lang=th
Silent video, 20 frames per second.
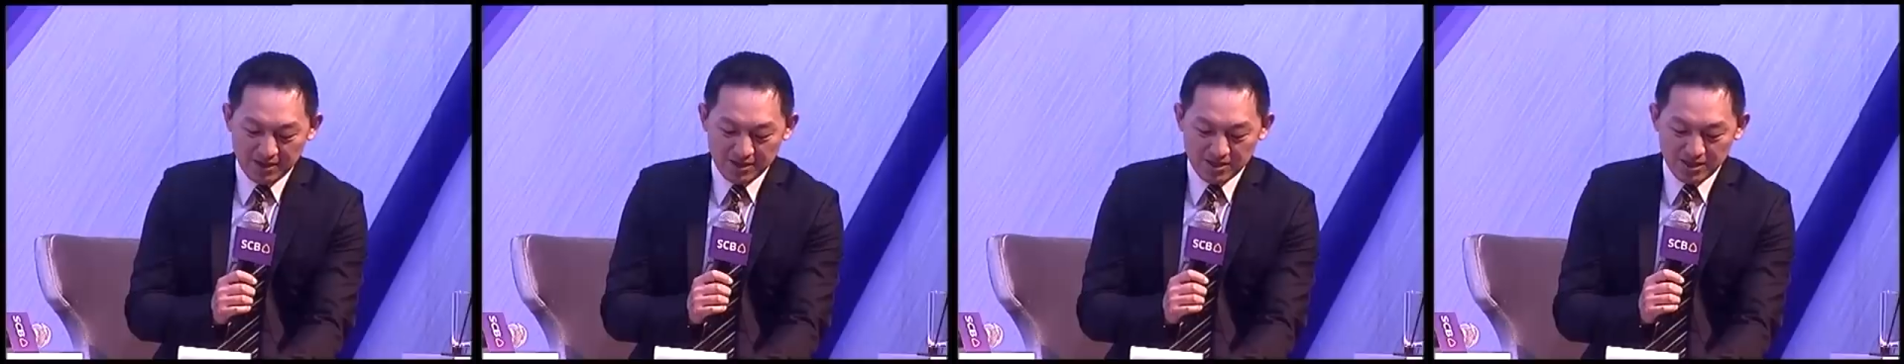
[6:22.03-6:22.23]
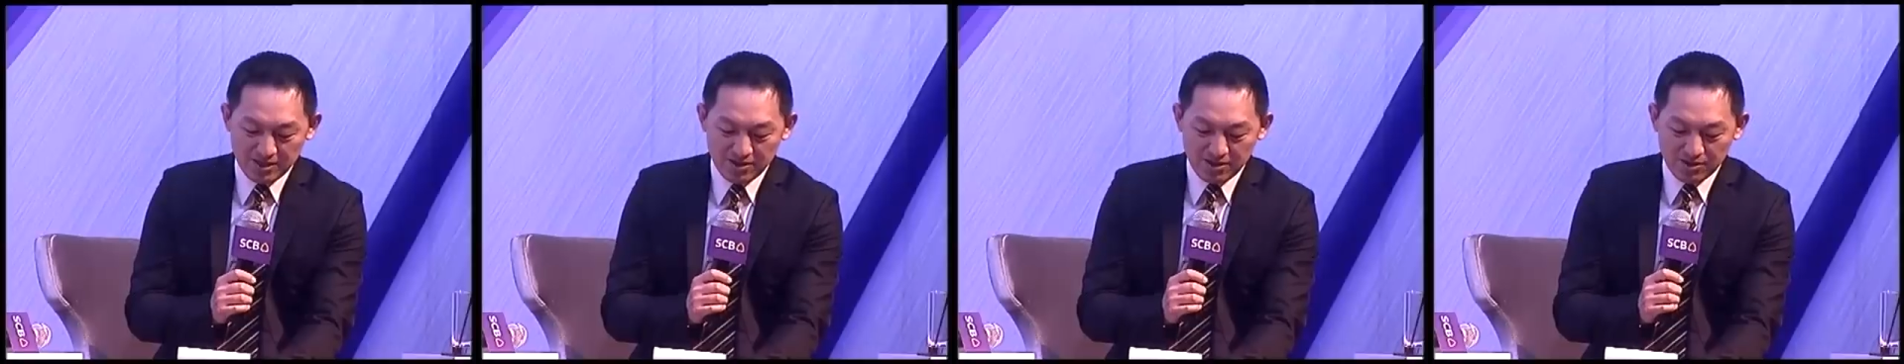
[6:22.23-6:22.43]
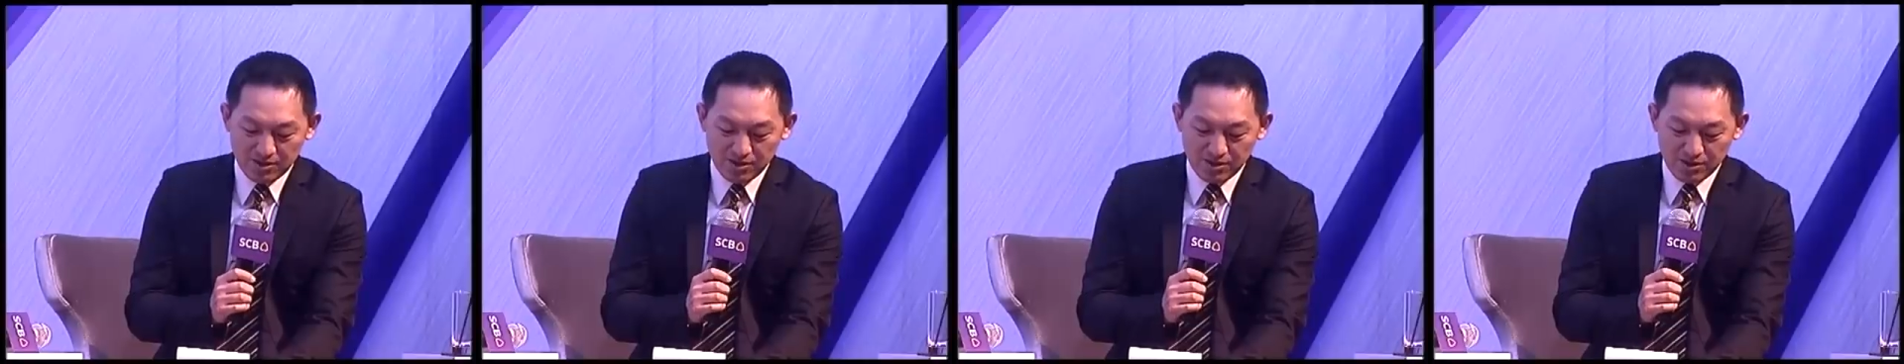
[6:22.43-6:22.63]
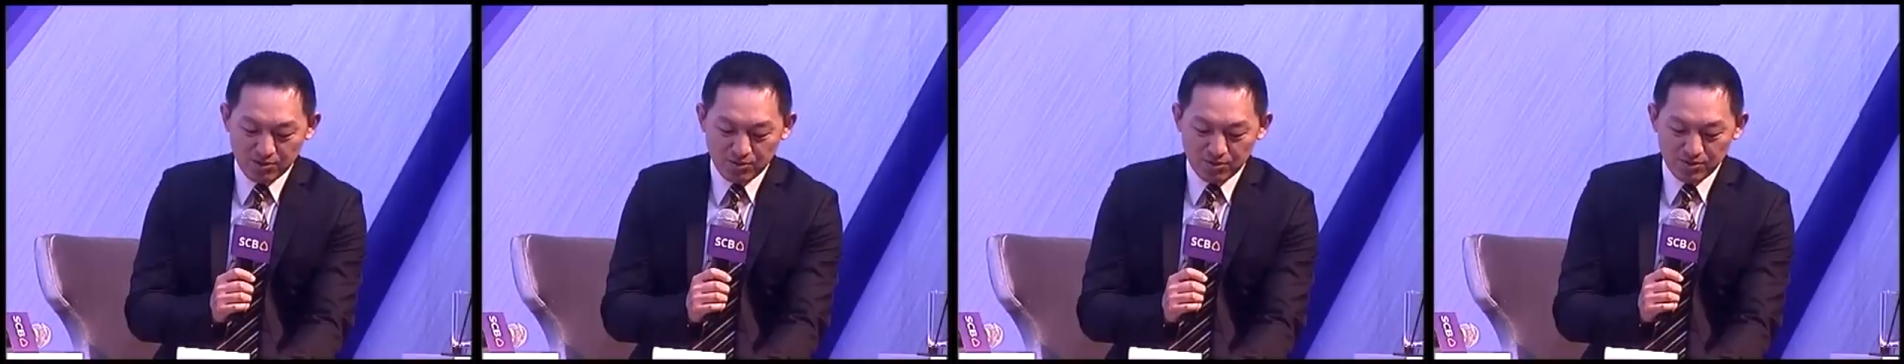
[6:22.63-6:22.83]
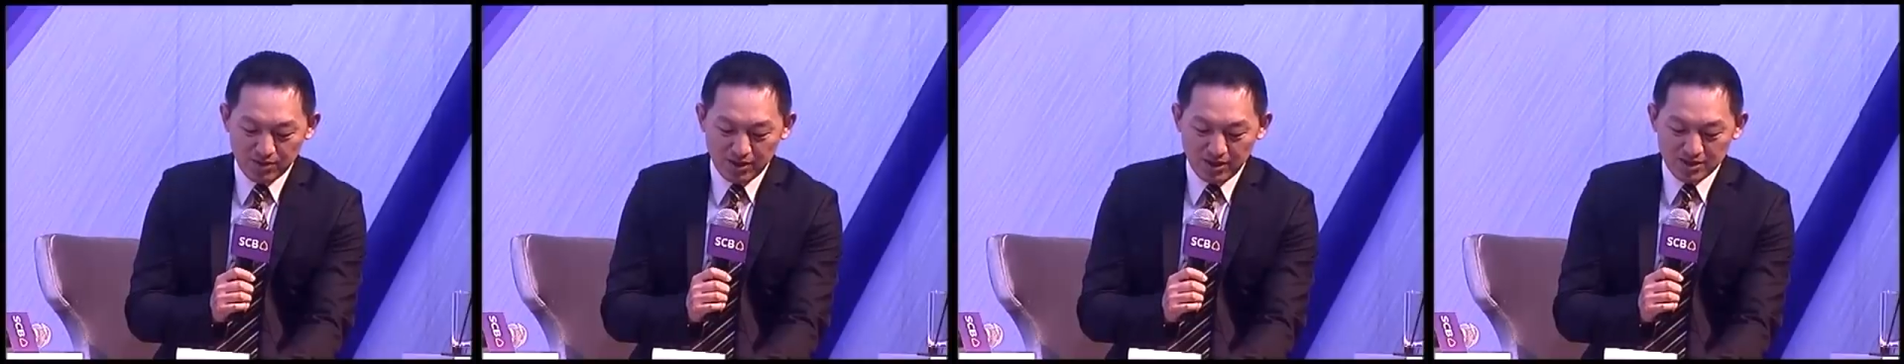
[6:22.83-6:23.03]
ซึ่งก็คือ
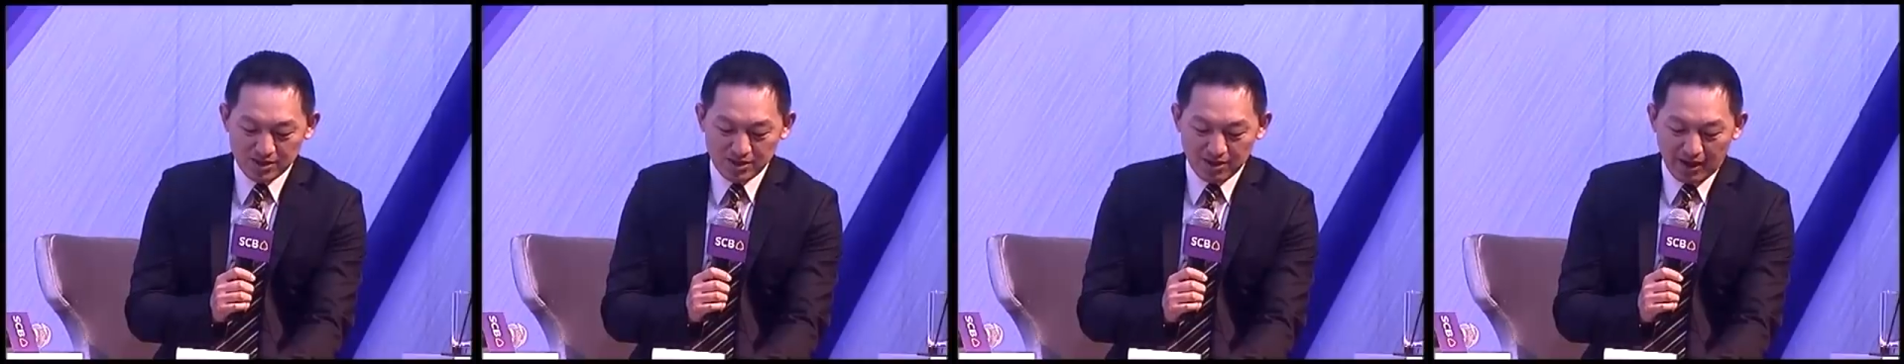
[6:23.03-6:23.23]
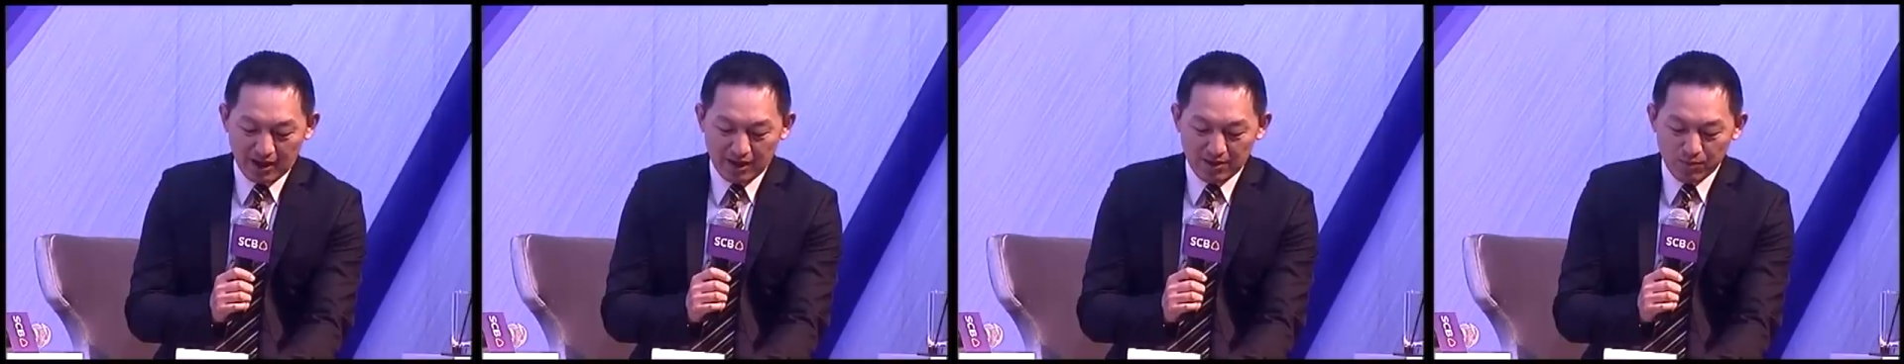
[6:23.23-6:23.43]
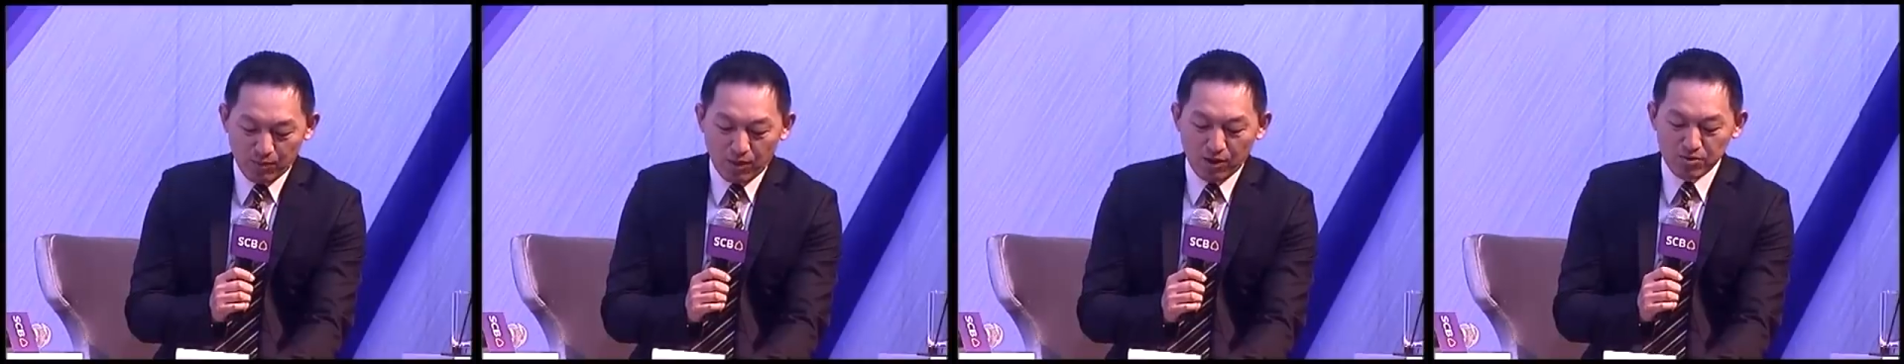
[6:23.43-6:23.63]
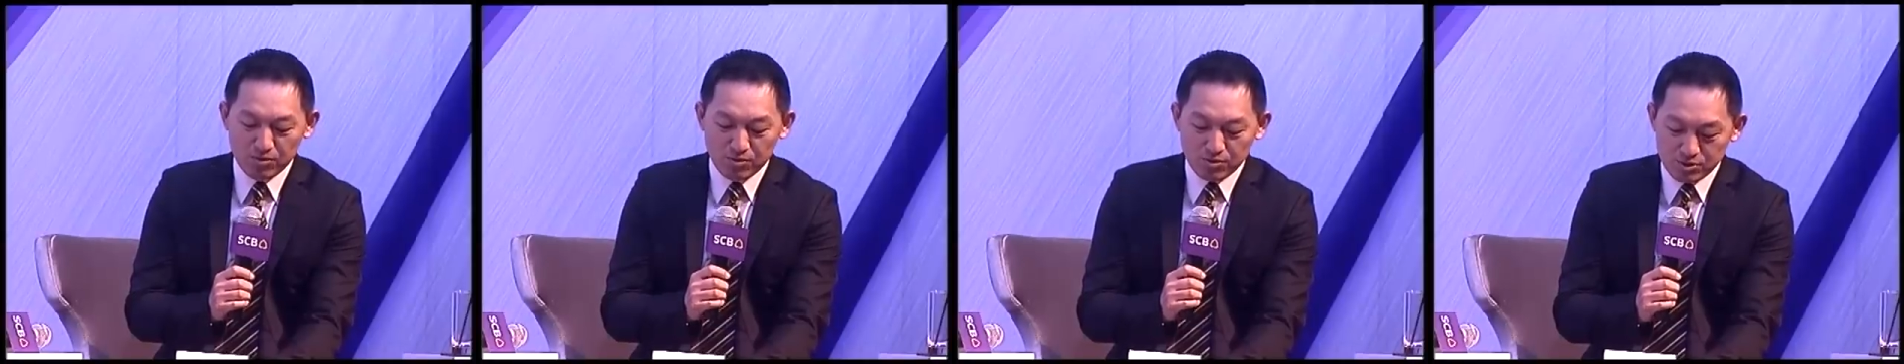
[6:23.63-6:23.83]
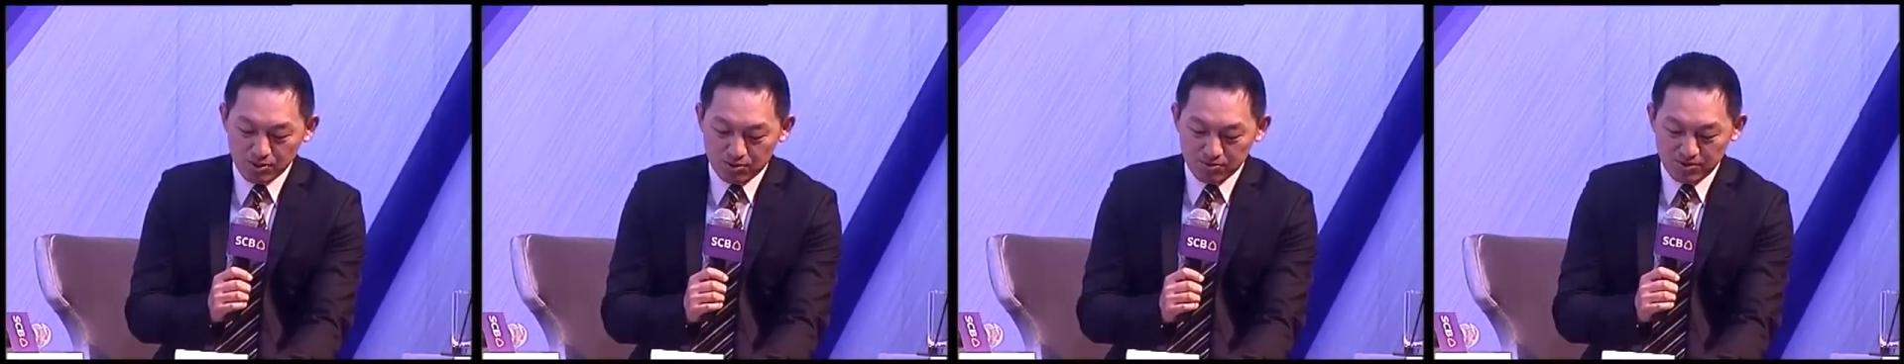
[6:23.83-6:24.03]
คุณอิสระว่อง
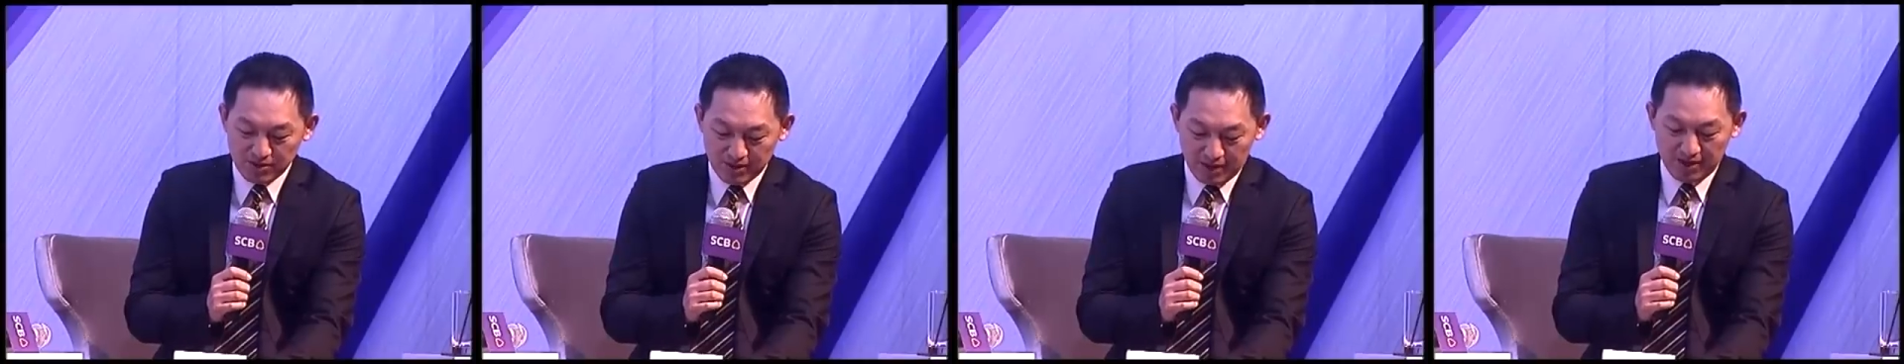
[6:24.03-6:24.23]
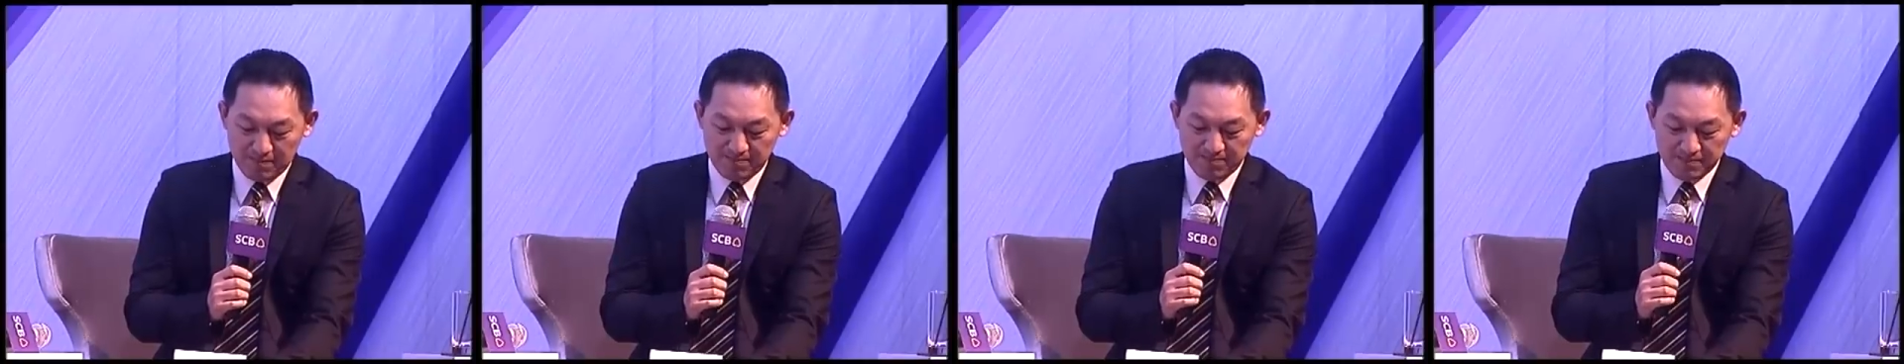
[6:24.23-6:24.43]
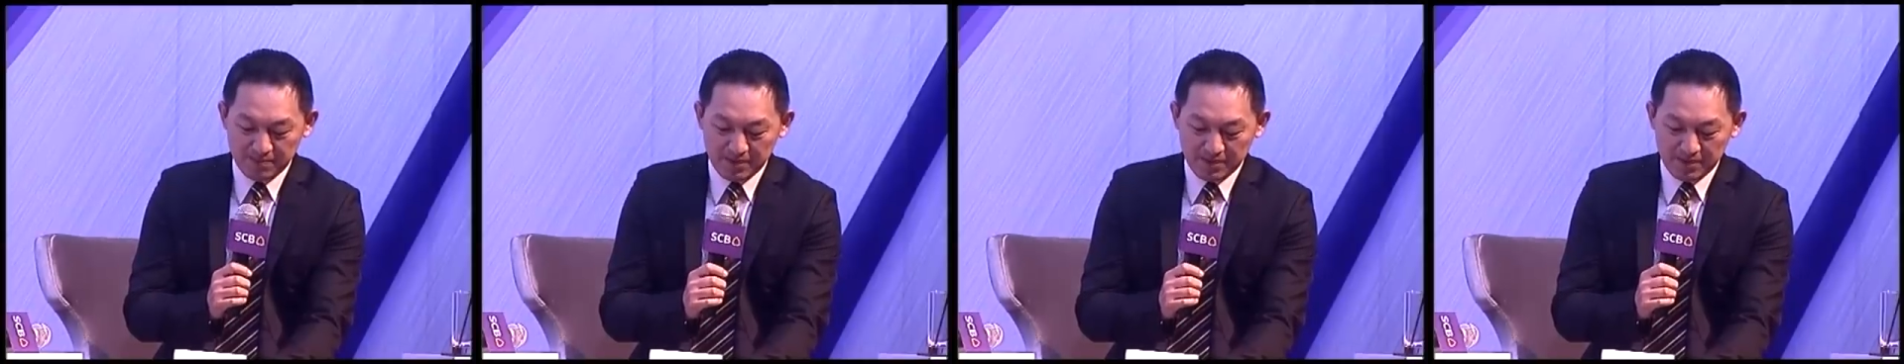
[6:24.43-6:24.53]
กุศลกิจ